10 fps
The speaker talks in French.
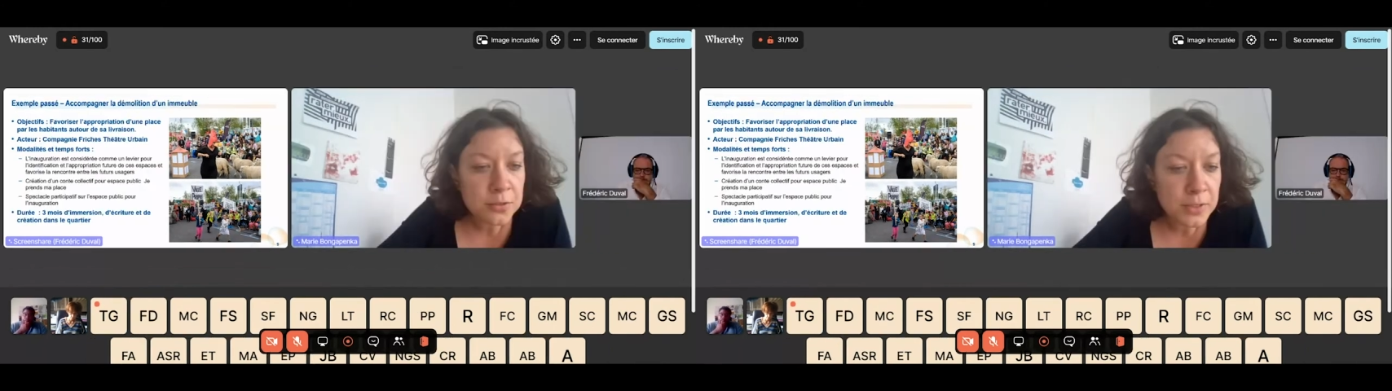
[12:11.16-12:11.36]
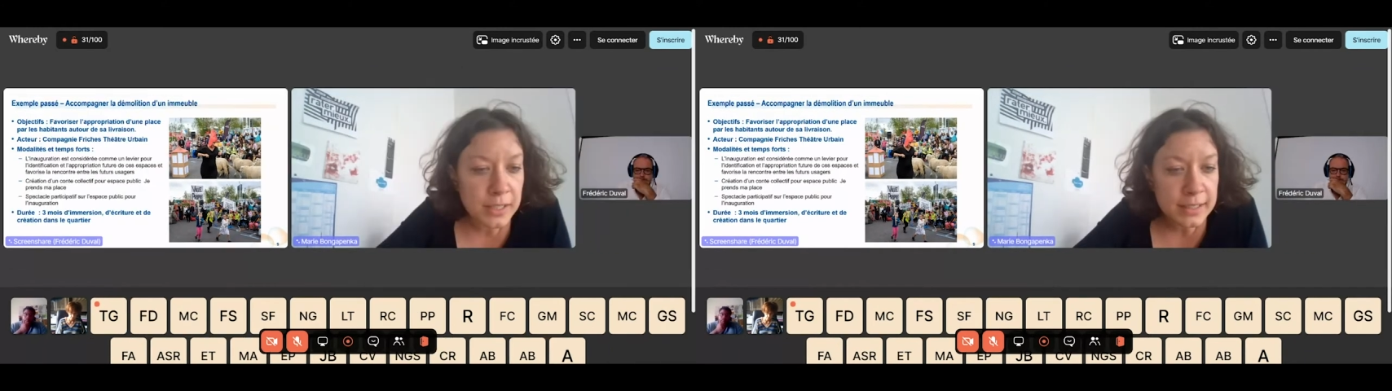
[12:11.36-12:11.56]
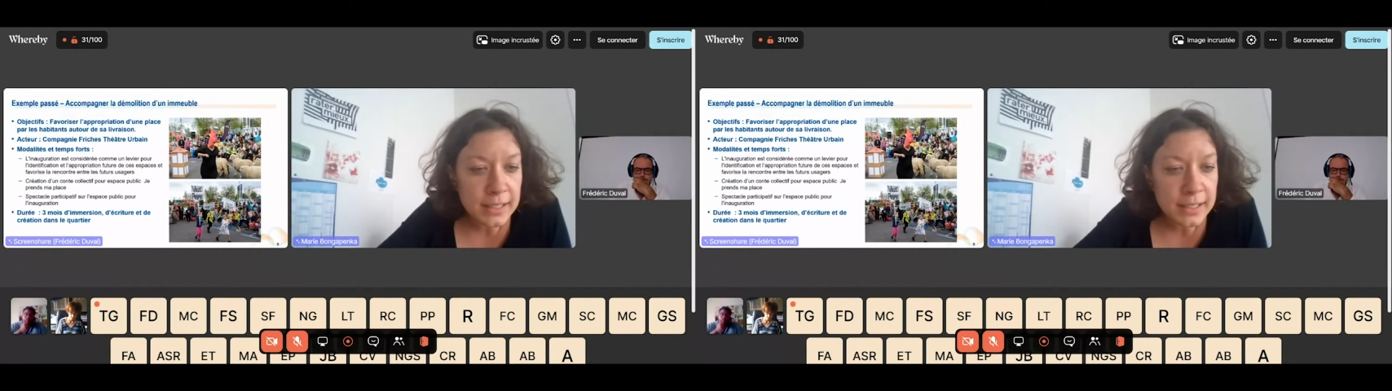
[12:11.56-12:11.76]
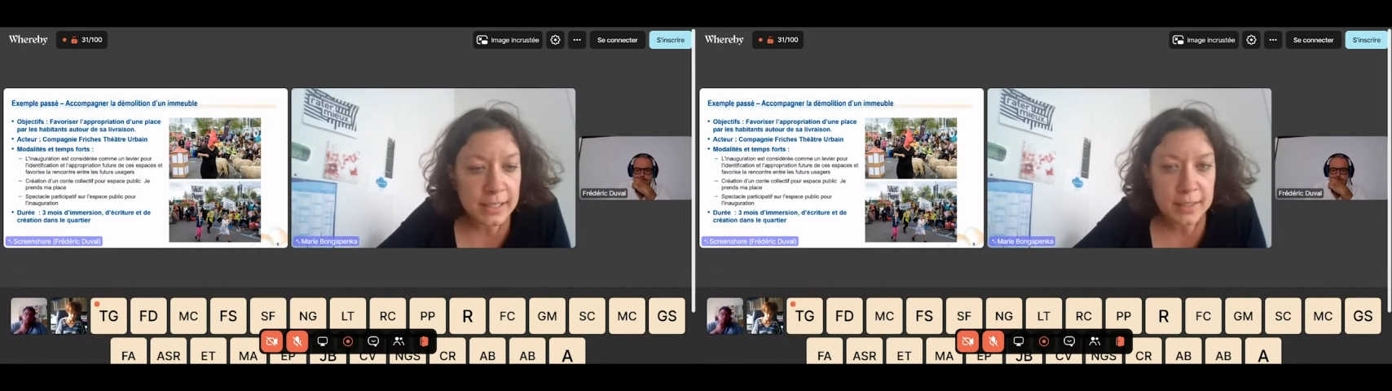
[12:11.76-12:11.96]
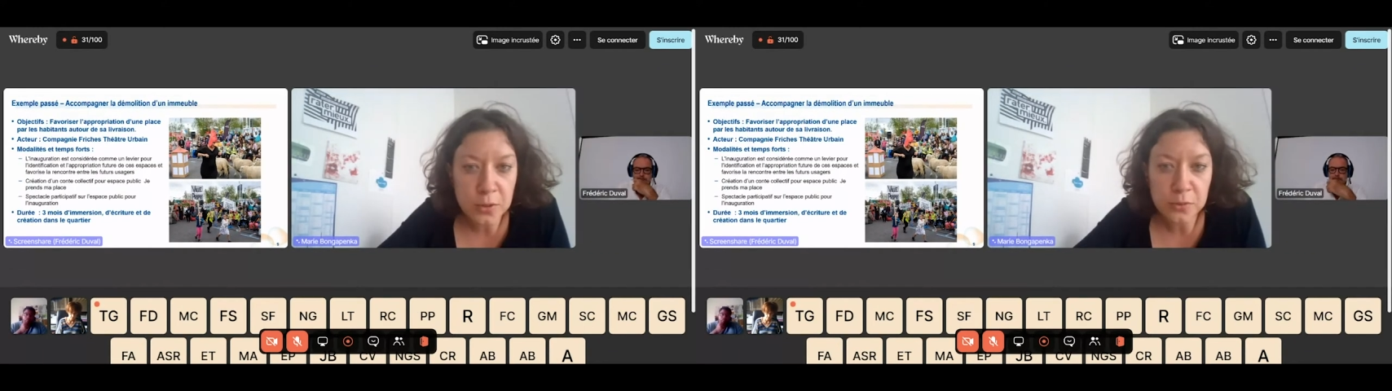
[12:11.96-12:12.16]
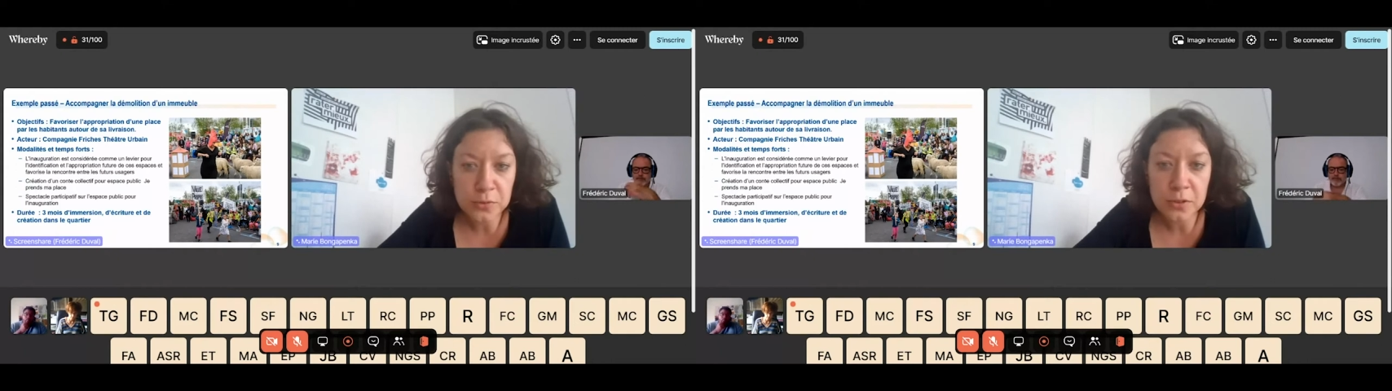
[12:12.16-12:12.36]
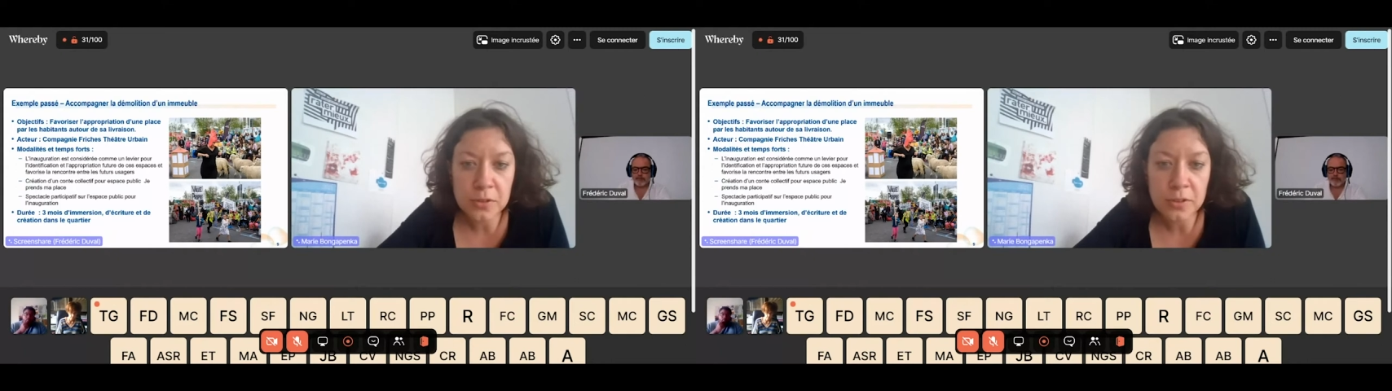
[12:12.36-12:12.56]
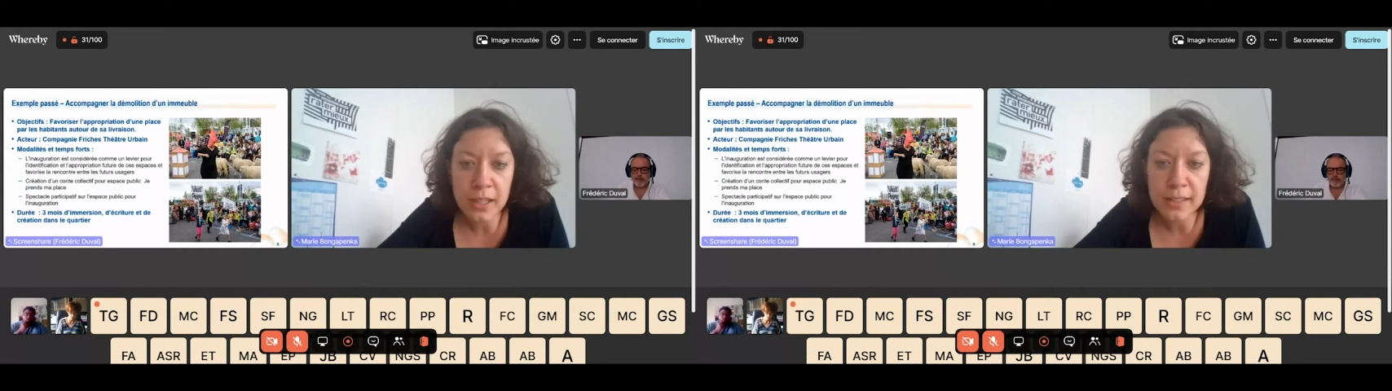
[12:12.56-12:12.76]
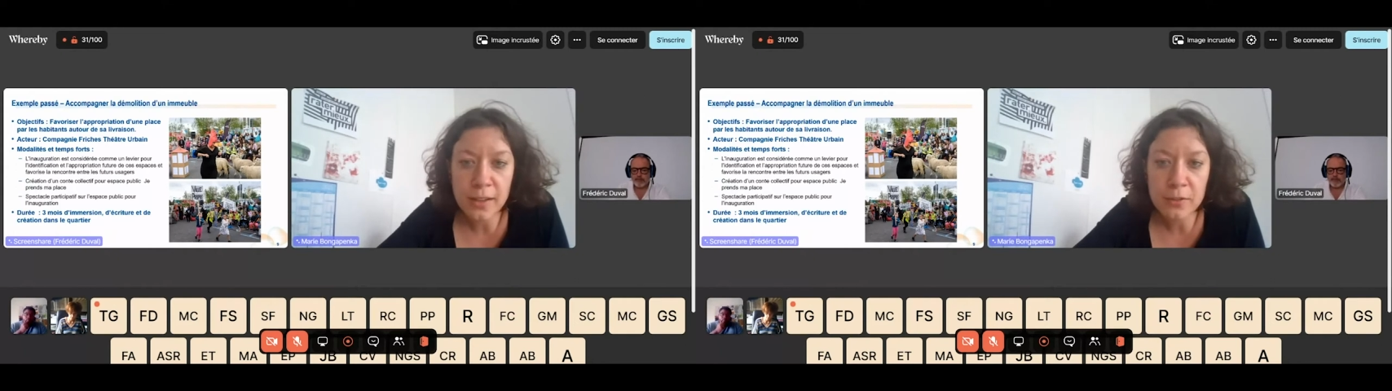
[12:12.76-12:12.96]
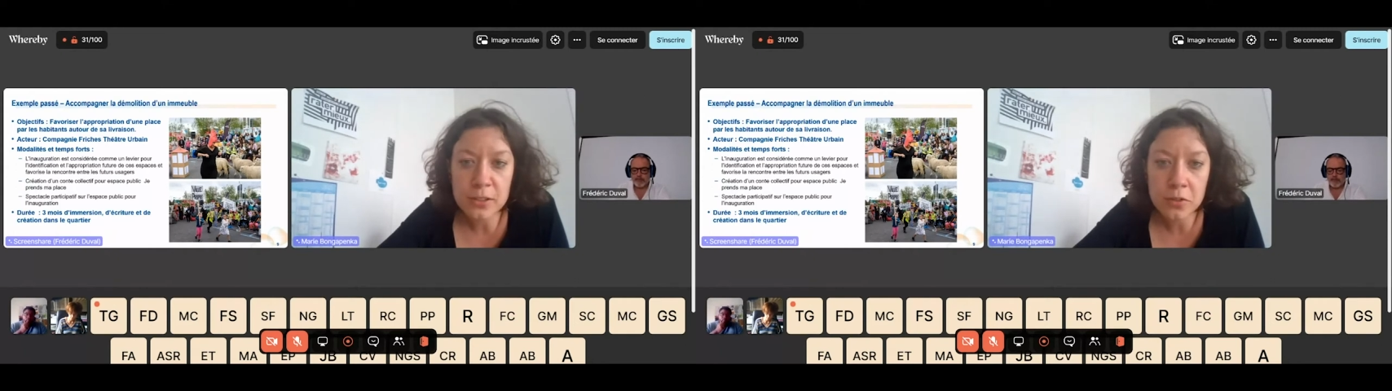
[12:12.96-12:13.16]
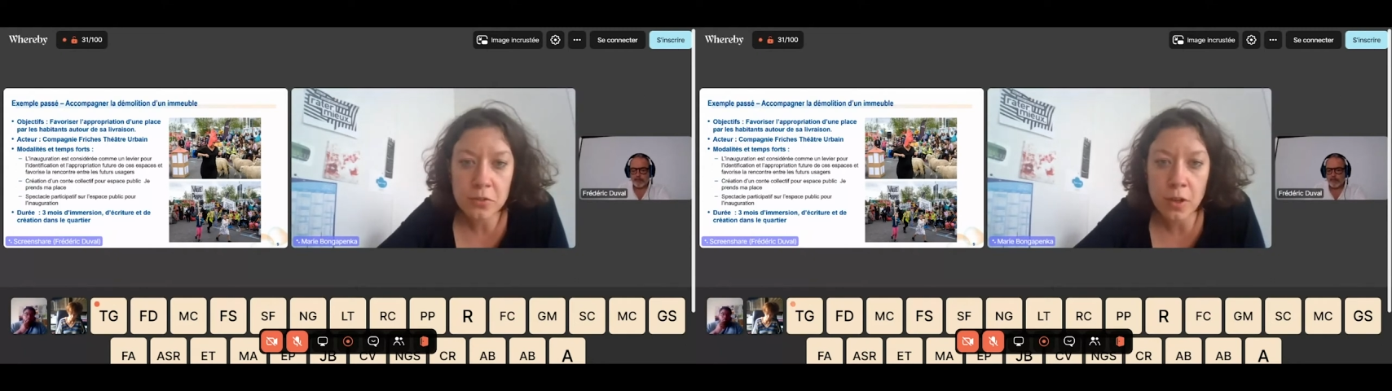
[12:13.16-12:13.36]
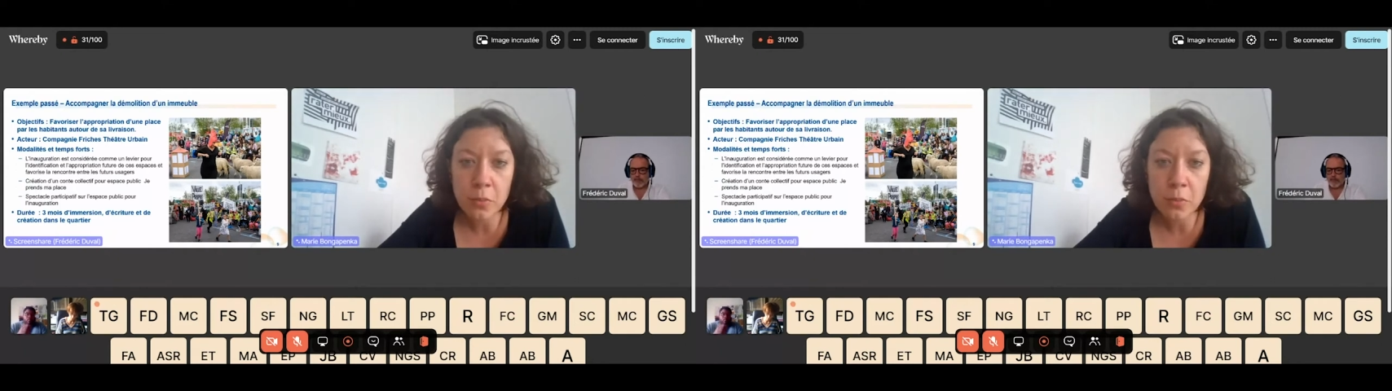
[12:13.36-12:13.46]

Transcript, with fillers: je vais laisser Christophe intervenir sur